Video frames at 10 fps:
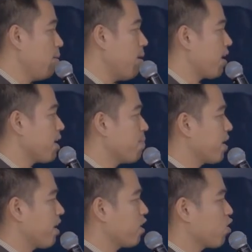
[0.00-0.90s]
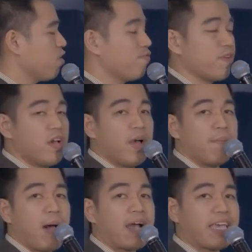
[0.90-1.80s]
Bagyang magre-recurve,
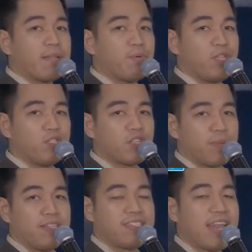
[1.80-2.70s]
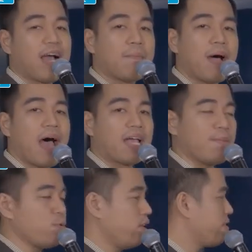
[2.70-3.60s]
paakyat po dito sa may silangan bahagi
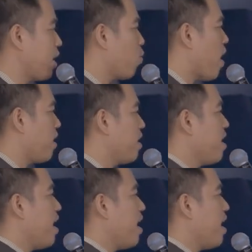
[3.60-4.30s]
po ng Taiwan